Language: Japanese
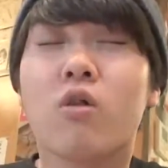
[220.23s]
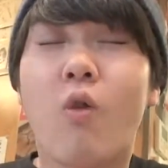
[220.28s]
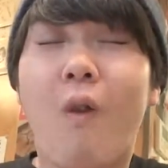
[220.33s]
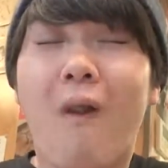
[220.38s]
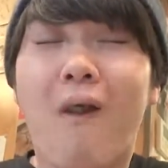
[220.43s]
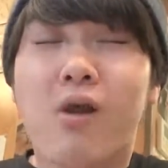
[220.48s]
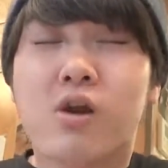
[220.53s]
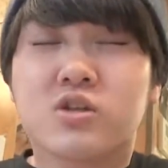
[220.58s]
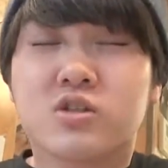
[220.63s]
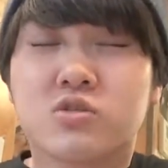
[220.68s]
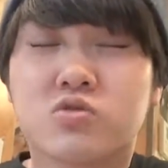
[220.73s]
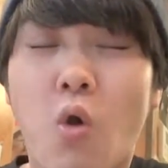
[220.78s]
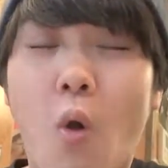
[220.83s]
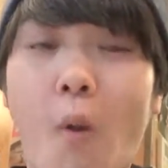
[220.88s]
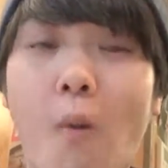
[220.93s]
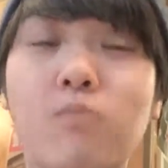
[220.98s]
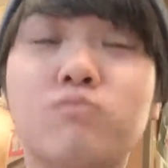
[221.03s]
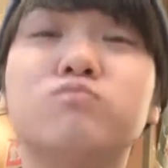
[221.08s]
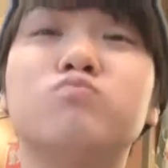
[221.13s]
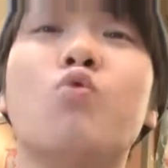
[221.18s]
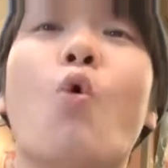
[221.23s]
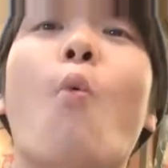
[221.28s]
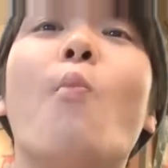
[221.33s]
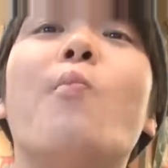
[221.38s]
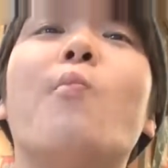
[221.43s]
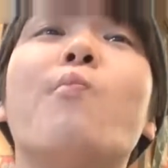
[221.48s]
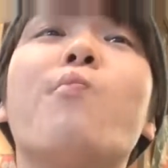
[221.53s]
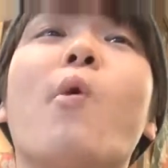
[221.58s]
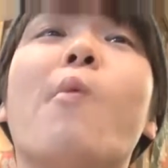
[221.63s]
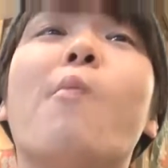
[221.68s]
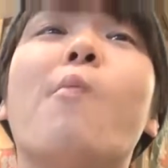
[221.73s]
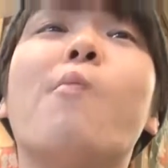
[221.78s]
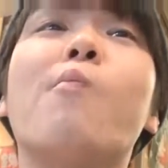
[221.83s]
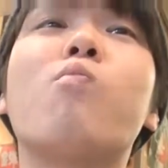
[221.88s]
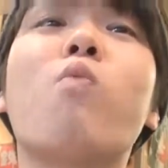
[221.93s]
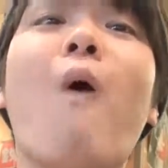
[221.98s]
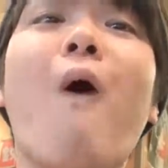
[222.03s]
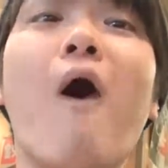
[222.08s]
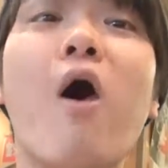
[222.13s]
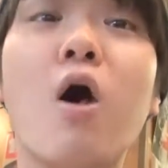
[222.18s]
皮が香ばしくてニラとニンニクが
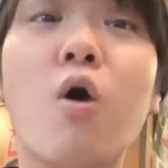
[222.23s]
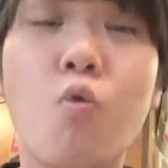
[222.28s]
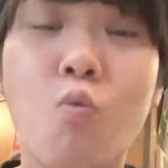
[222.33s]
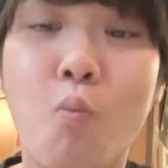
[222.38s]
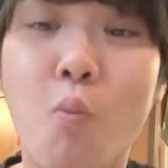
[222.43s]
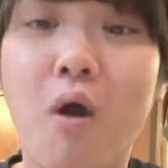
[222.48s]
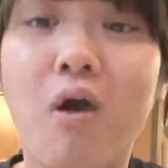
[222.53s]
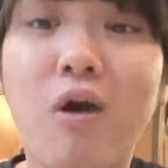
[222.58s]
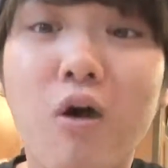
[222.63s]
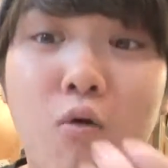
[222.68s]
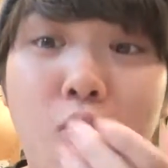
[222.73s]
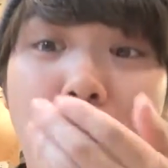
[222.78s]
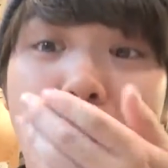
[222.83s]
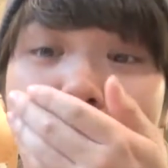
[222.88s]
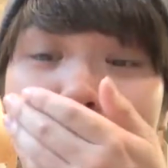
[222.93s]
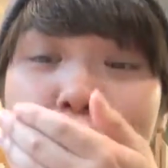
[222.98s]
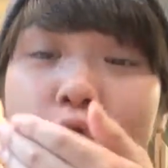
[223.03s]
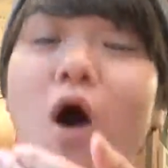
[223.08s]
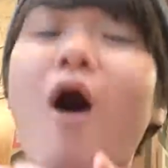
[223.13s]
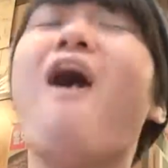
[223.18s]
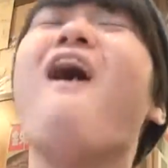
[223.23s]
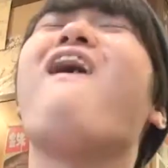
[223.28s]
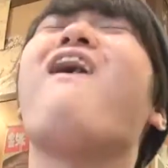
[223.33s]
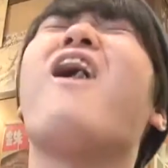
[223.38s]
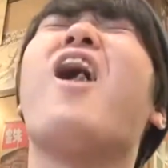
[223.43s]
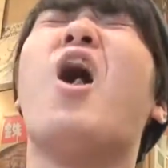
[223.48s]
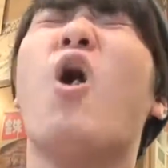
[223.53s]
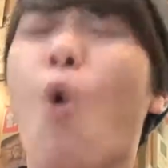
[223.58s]
よく効いてる餃子で美味しいで